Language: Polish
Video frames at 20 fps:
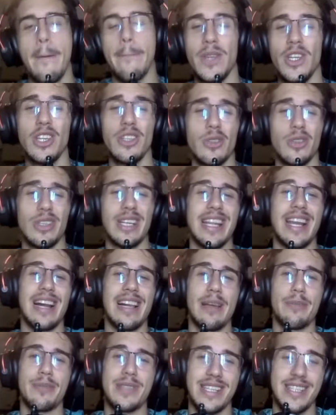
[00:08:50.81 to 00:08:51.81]
No i tu
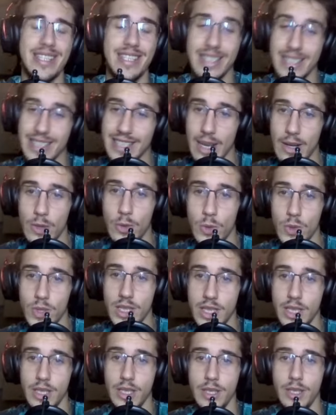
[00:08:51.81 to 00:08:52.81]
generalnie przez cały,
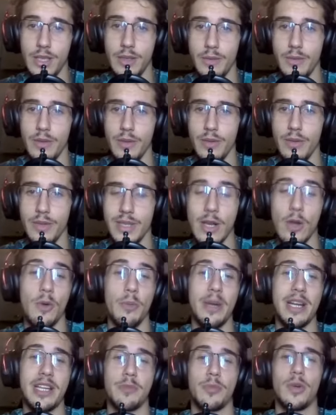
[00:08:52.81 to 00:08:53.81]
cały
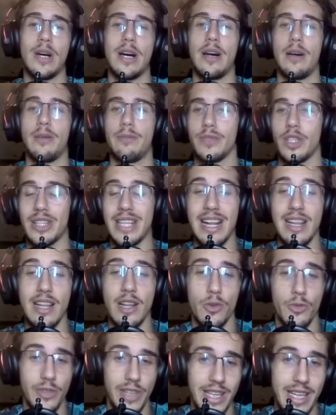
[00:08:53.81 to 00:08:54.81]
mecz była totalna
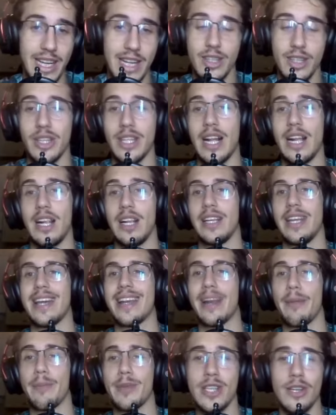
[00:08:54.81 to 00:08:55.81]
równina, totalnie
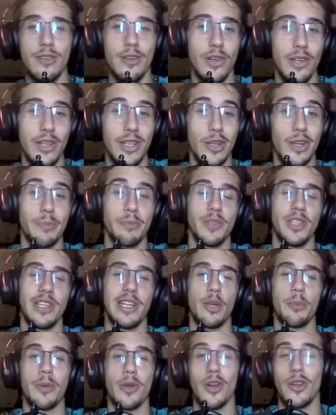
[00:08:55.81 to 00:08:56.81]
remisowo i, do, i
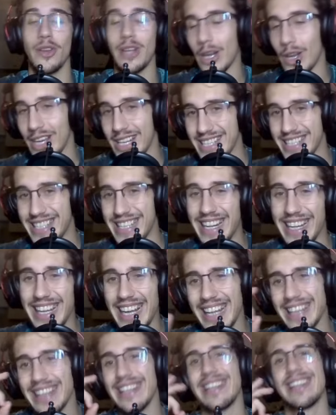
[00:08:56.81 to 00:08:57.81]
dopiero na koniec
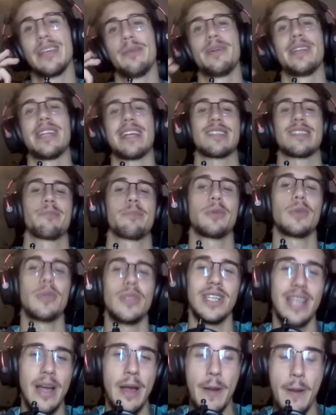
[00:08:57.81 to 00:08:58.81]
delikatne dymy
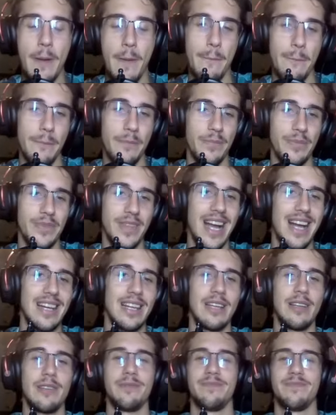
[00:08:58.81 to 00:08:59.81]
nastąpiły, mm,
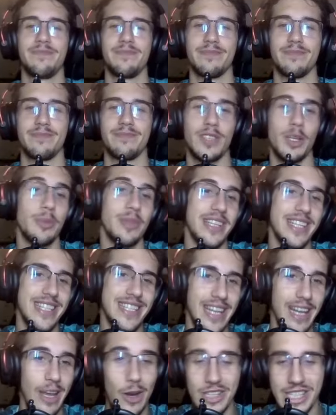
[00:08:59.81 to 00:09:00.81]
ale to by nic
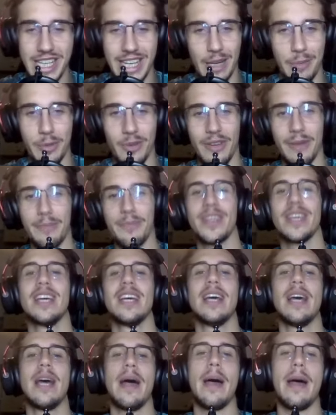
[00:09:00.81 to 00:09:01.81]
nie dało, że tak powiem.
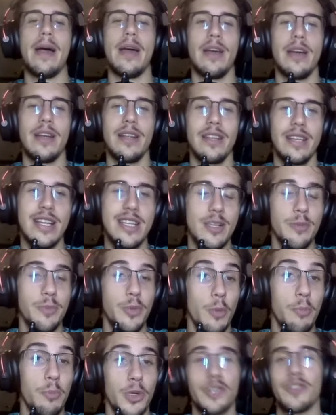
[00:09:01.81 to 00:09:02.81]
E,
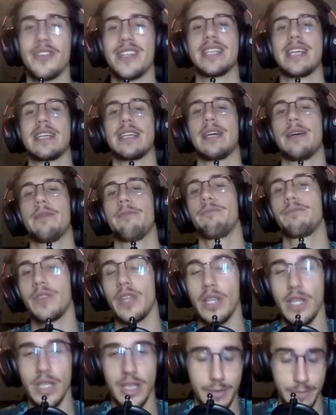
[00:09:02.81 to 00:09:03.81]
nastąpiło poświęcenie
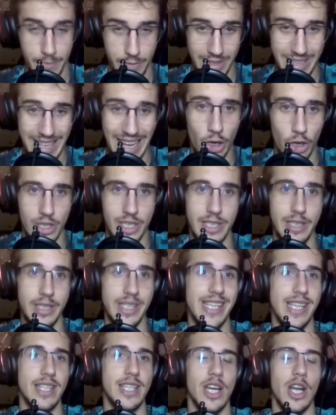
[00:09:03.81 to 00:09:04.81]
jakości
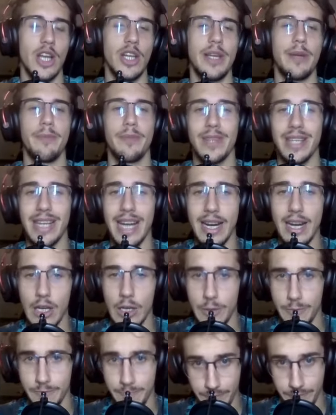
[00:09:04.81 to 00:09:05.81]
ze strony
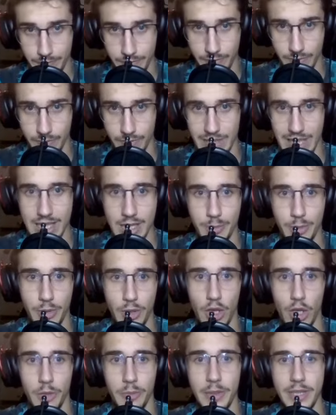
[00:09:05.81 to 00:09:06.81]
Garego, mm,
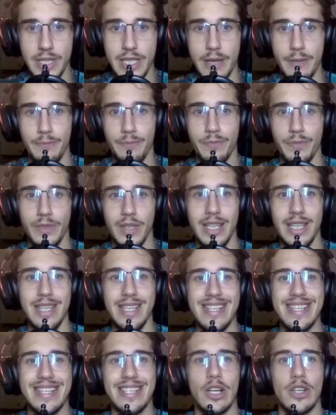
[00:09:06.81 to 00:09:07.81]
nastąpiło odbicie
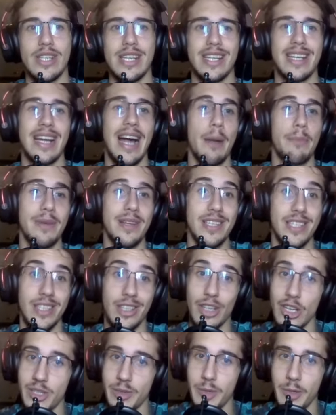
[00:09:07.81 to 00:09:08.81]
i skoczek A5.
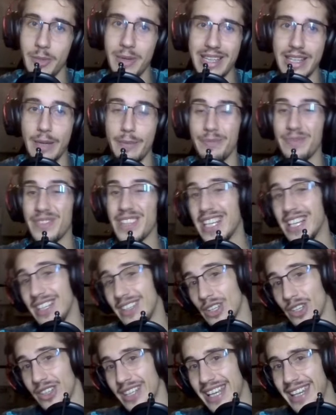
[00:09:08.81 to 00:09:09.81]
Grozimy matem.
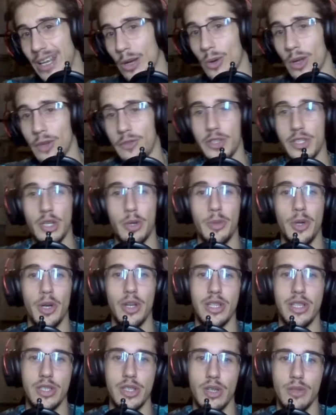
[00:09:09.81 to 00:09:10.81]
No nie tak łatwo się
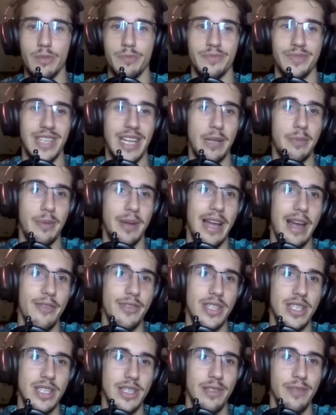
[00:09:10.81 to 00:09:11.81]
obronić, no hetman
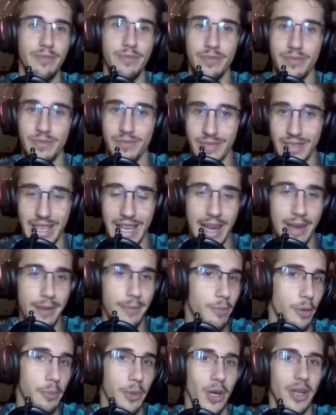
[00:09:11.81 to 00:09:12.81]
F3, nie,
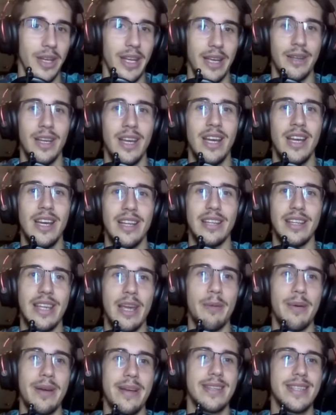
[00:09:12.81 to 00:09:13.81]
bo pionek.
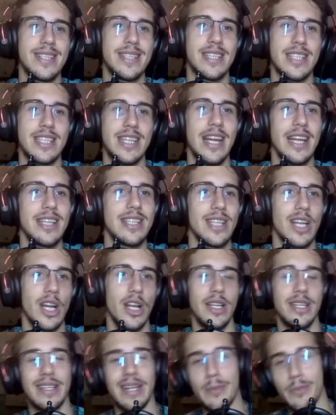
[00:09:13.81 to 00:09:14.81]
Nie ma z żadnej
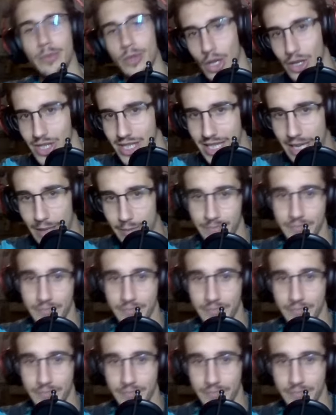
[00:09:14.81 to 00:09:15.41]
strony tam dojścia.